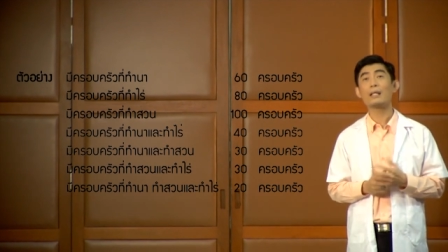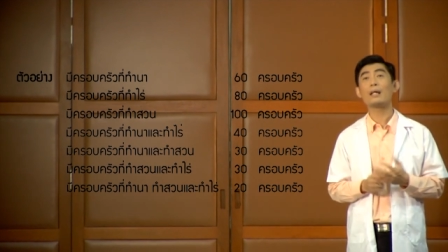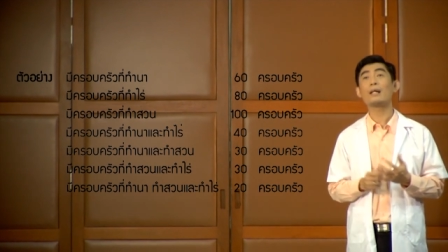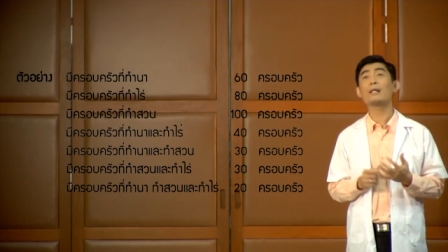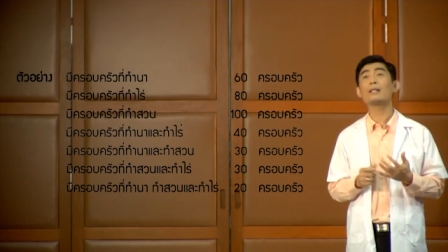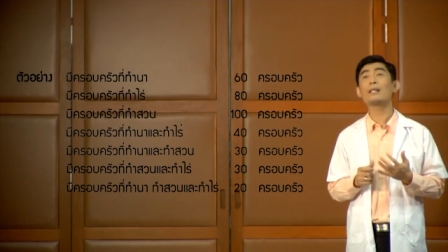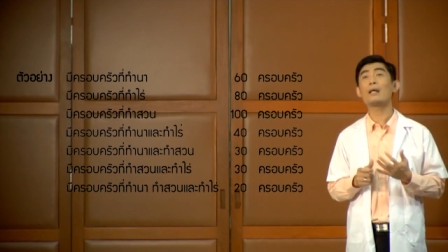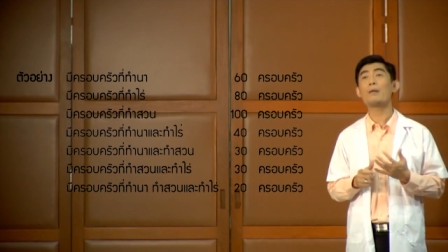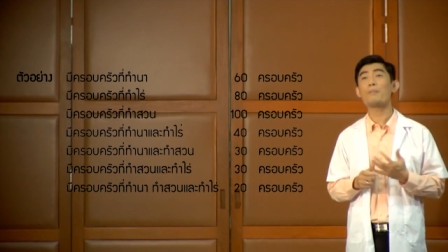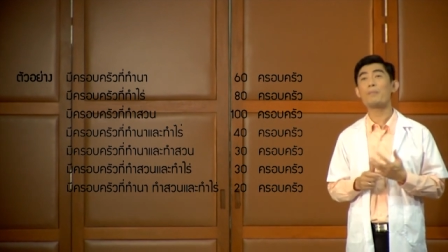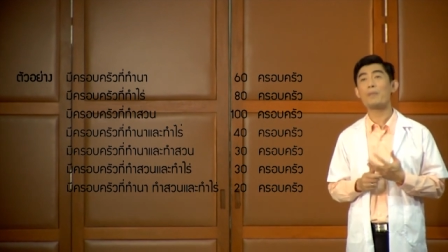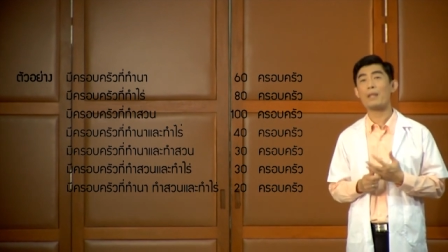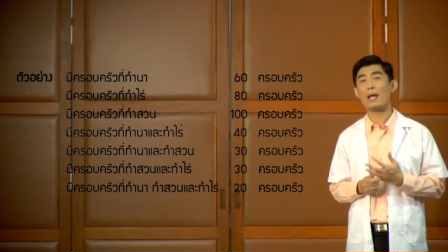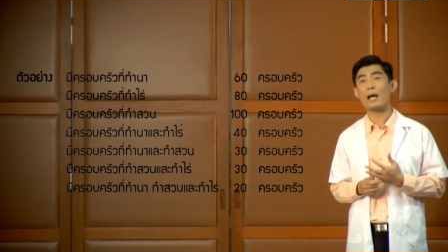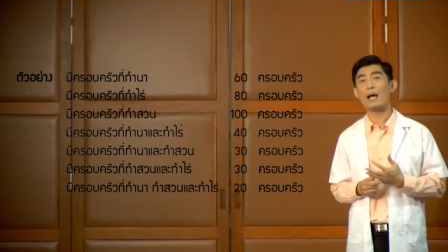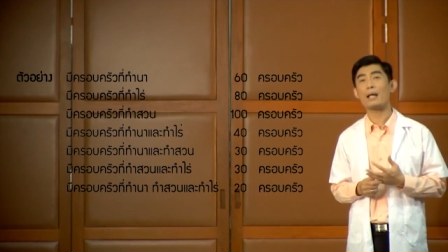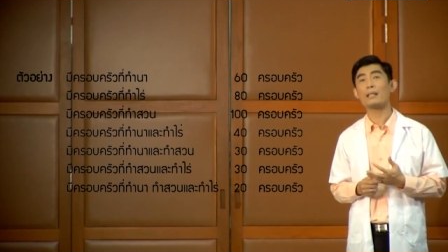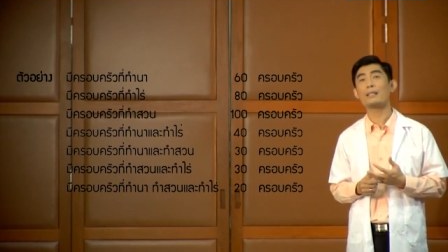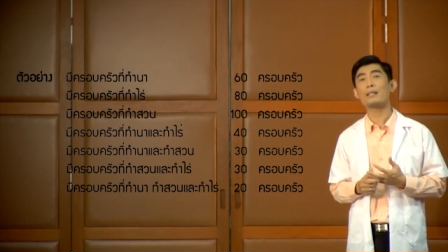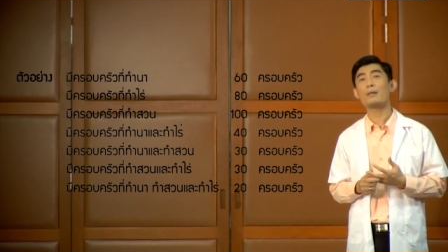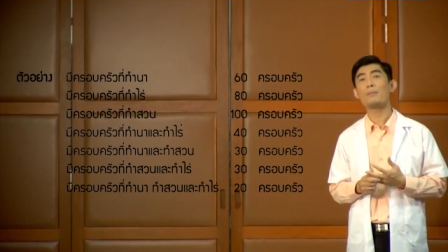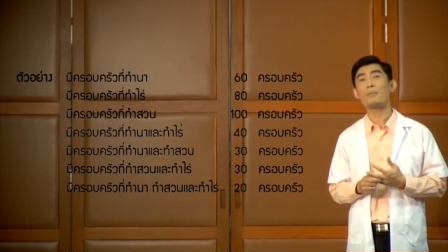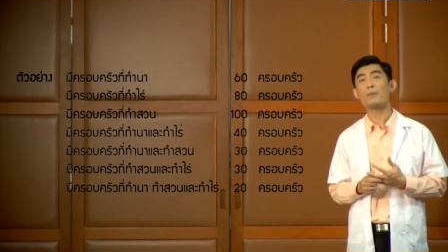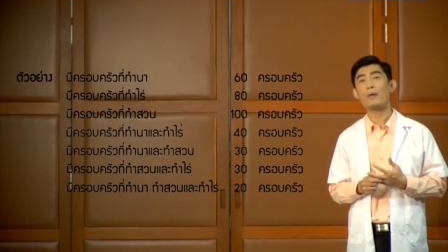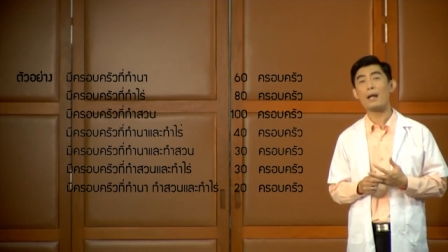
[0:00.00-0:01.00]
ทั้งทำนา
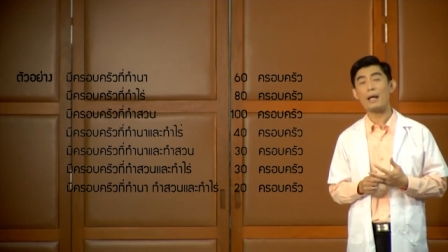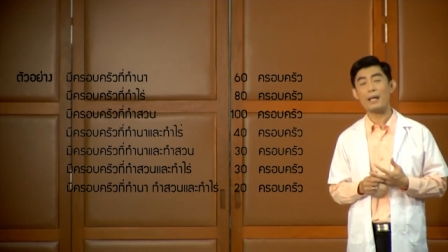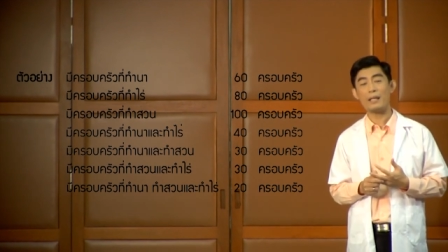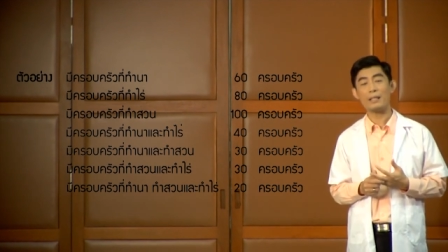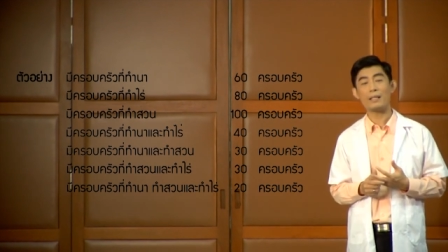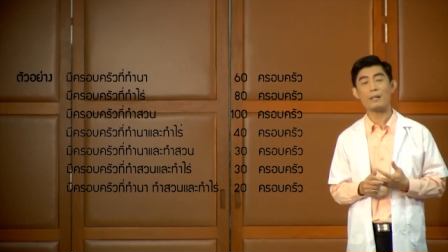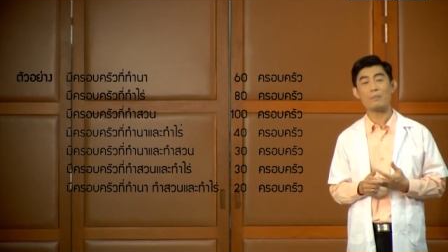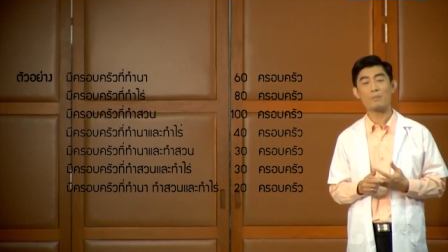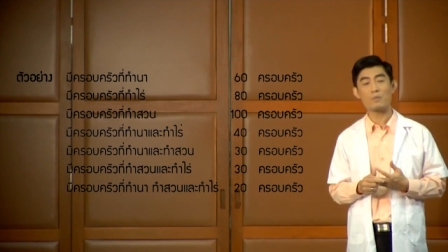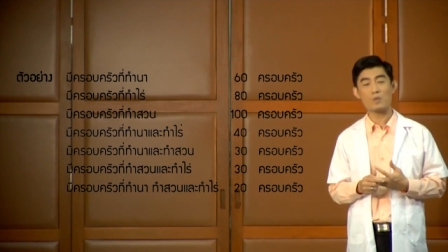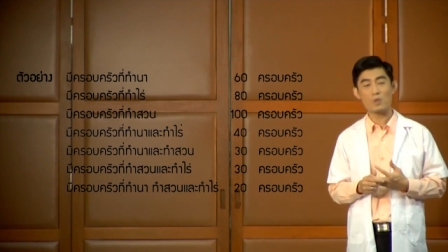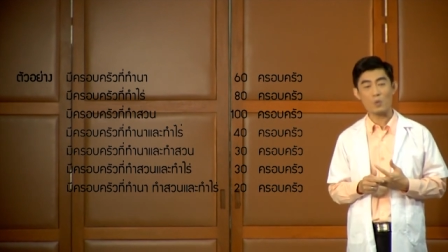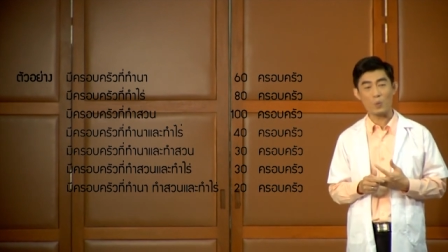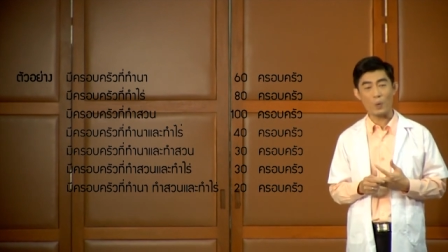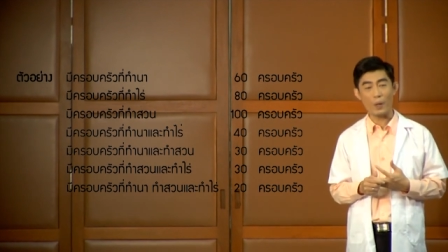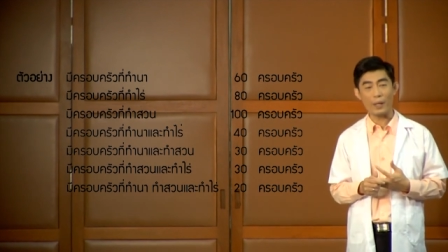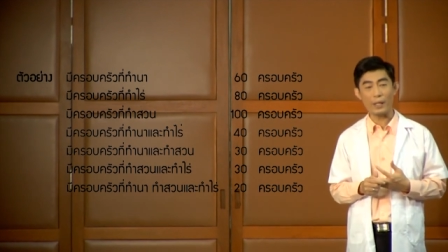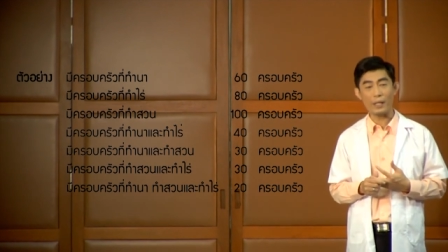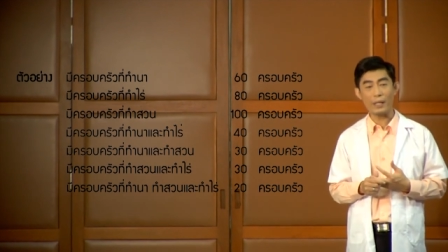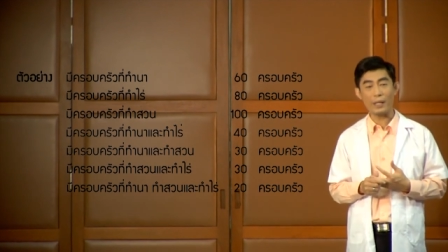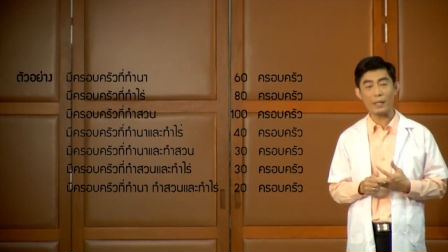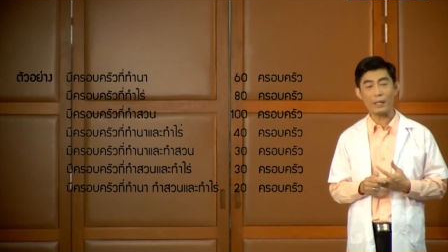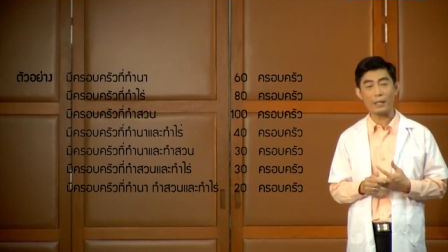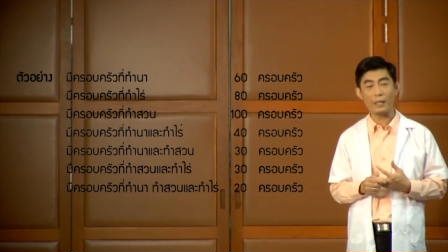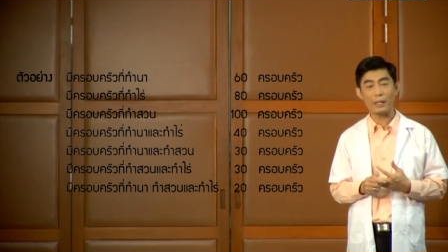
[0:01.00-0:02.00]
ทำไร่ทำสว
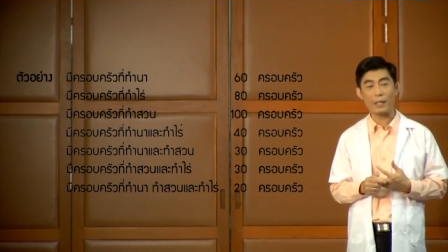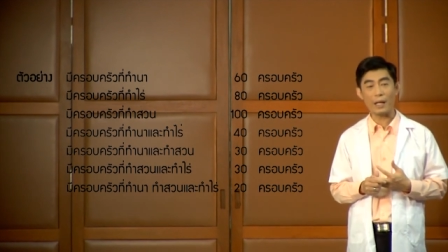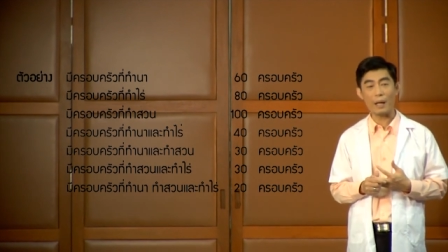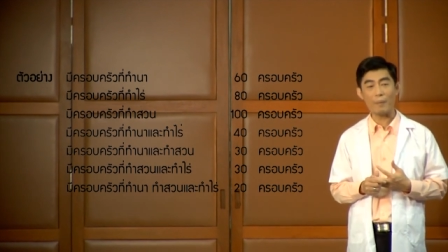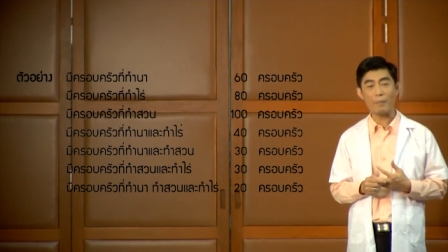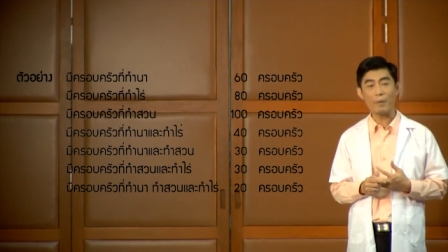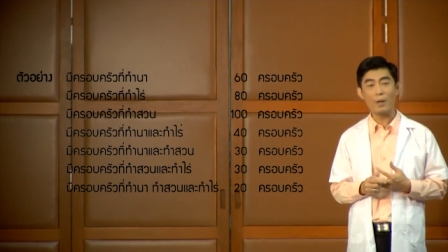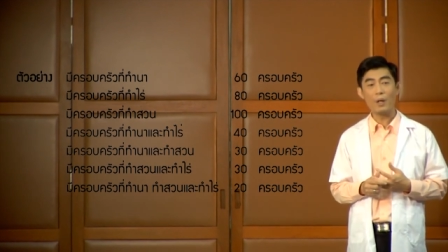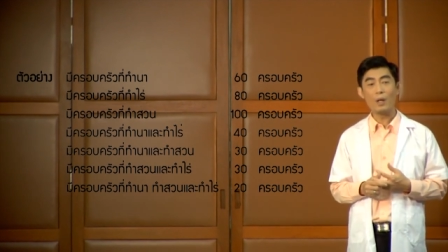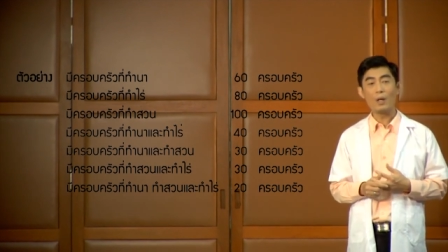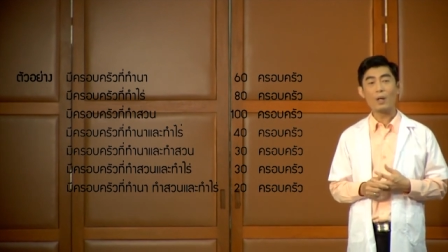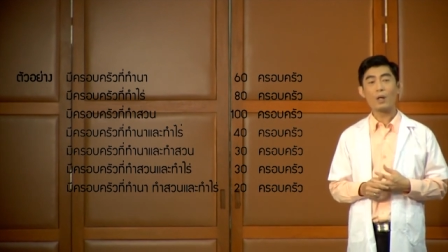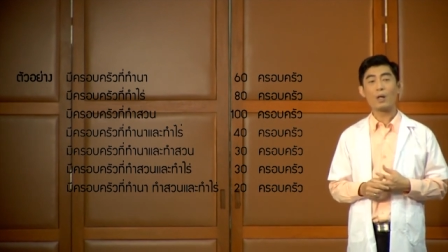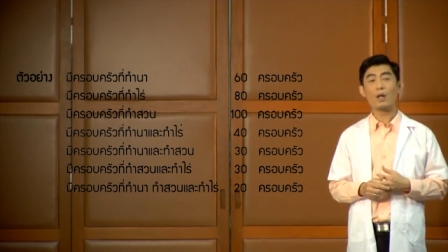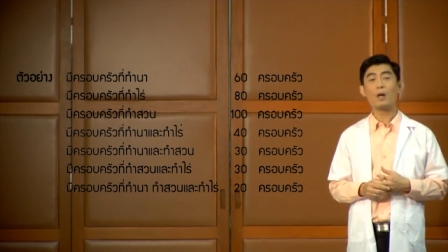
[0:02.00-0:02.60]
นเนี่ยนะครับ